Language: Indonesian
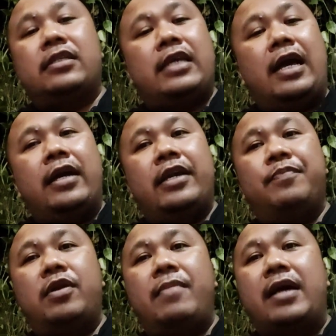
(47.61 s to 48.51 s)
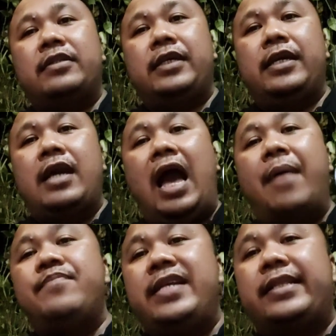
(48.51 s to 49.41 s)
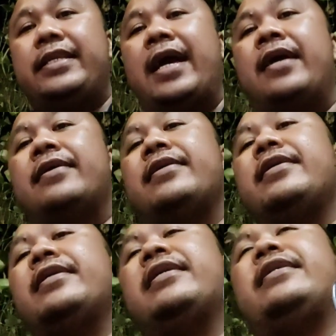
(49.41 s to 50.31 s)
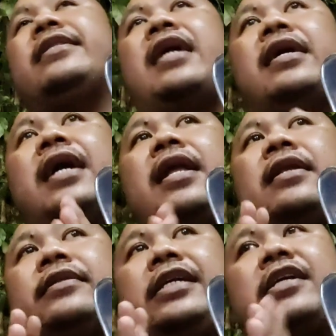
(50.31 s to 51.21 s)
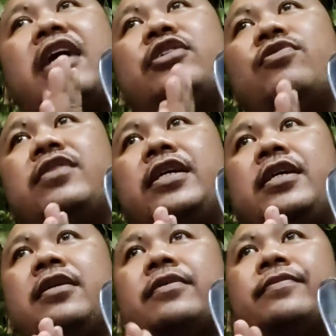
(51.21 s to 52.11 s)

ya informasi update ya di tanggal 3 Juni